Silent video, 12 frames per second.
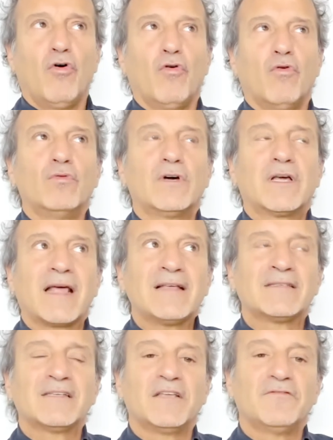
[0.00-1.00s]
Un
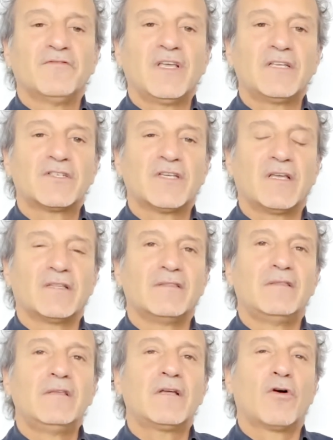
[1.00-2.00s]
grazie invece
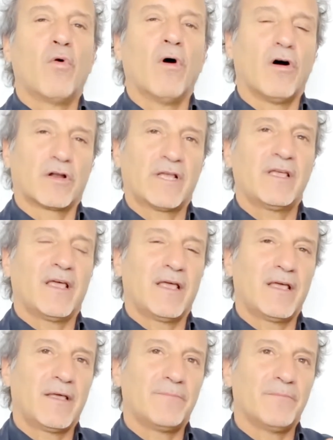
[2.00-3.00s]
di cuore,
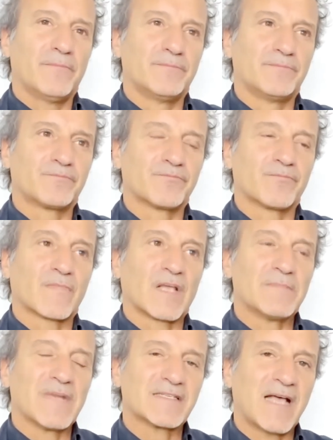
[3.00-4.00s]
e mm,
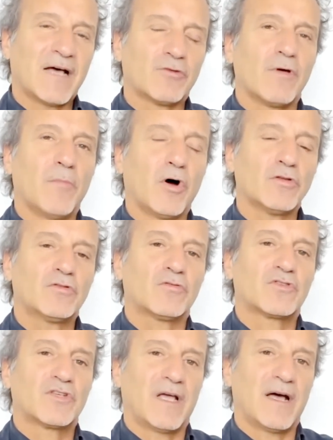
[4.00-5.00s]
Masaru Emoto
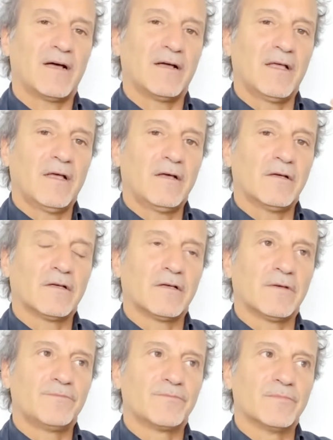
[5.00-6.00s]
ci ha
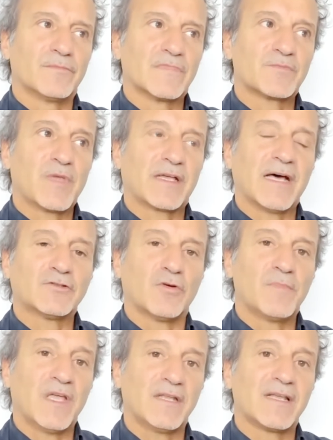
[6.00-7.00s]
eh, spiegato
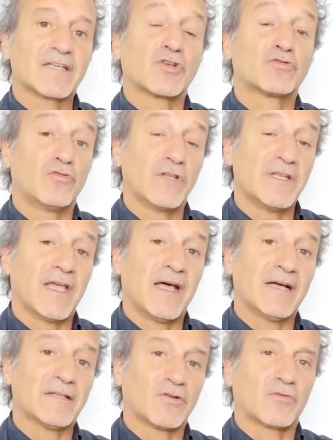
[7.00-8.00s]
bene, ha
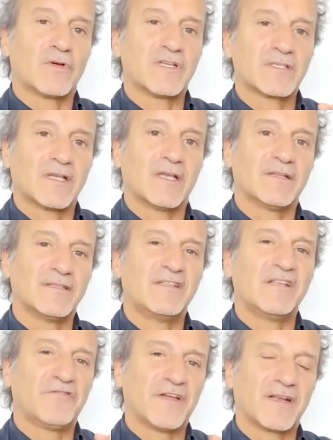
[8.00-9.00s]
sottolineato queste
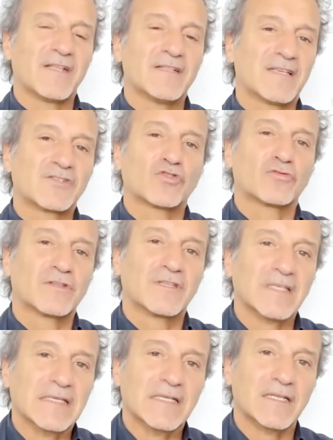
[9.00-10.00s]
differenze
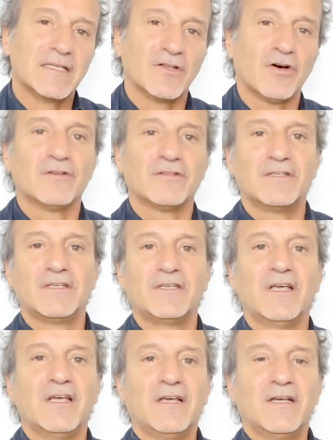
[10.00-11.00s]
sottili no?
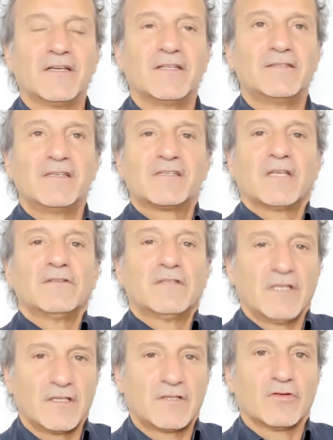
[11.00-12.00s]
di, di
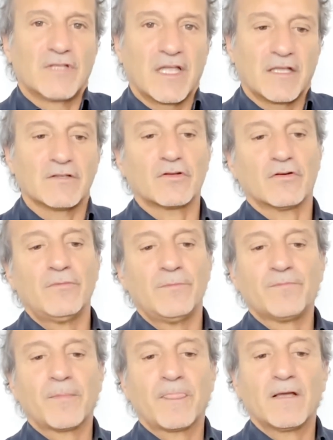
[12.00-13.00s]
sentito
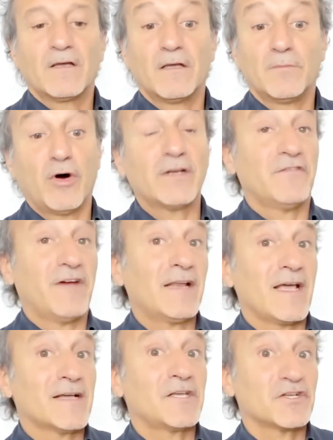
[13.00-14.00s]
dentro, eh, può
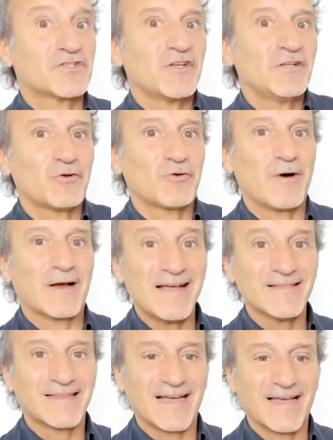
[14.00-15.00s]
arrivare anche a
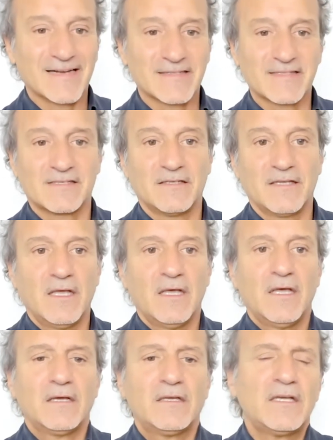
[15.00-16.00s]
140 Hz.
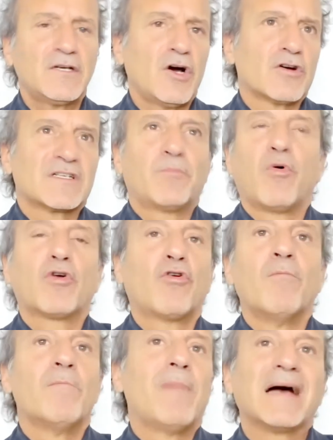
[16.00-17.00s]
Che cosa può
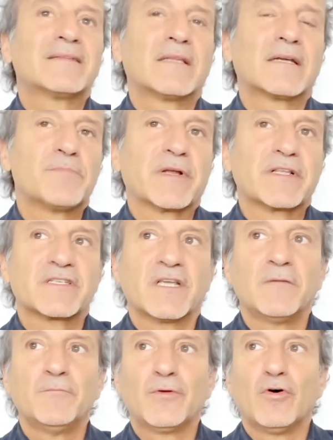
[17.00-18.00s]
combattere, per
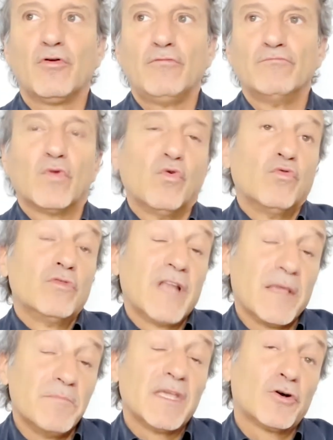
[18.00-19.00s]
esempio, un
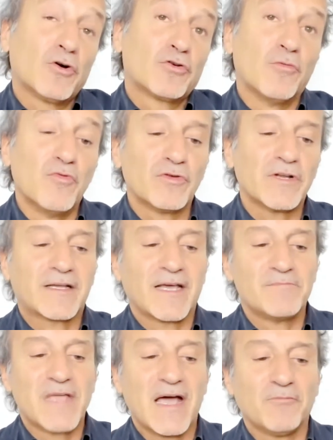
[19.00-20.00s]
nemico comune che
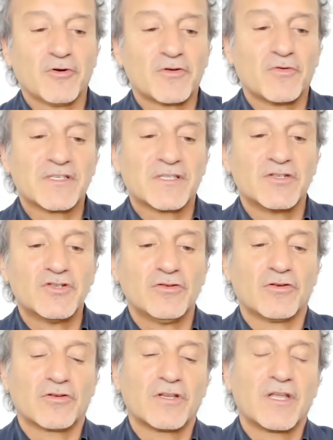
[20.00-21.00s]
abbiamo in questi
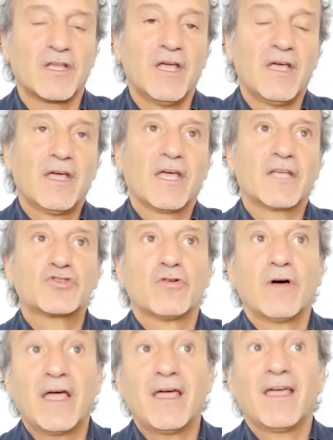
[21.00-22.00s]
giorni, e
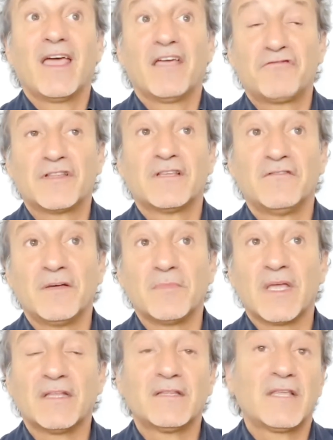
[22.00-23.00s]
cioè
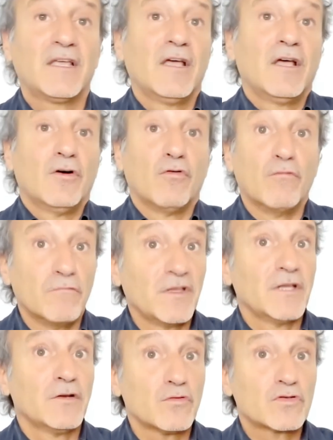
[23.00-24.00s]
effettivamente un
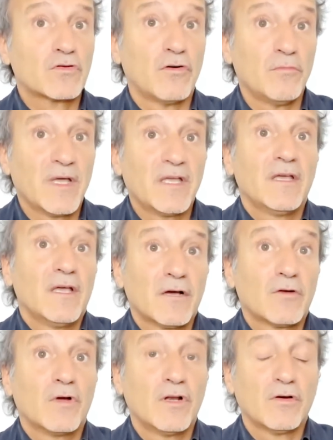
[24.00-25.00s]
virus come
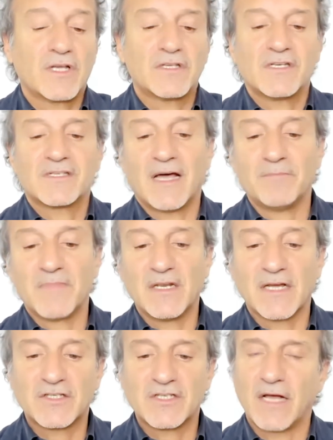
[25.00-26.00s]
quello che ci sta
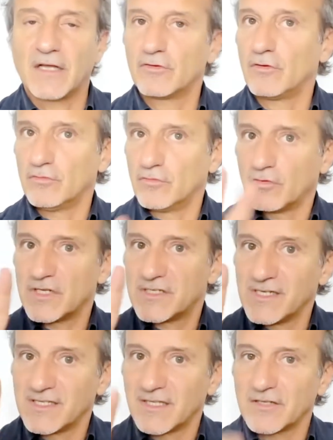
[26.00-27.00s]
minacciando? Non
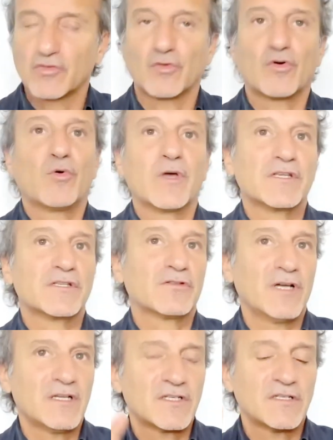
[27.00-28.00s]
esiste solo questo,
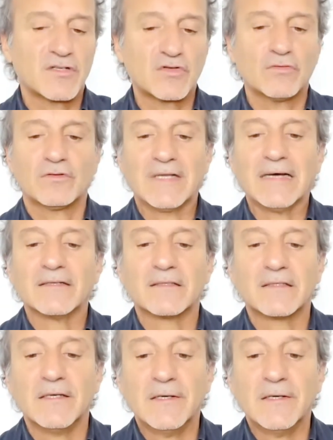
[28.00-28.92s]
eh, ce ne sono tanti.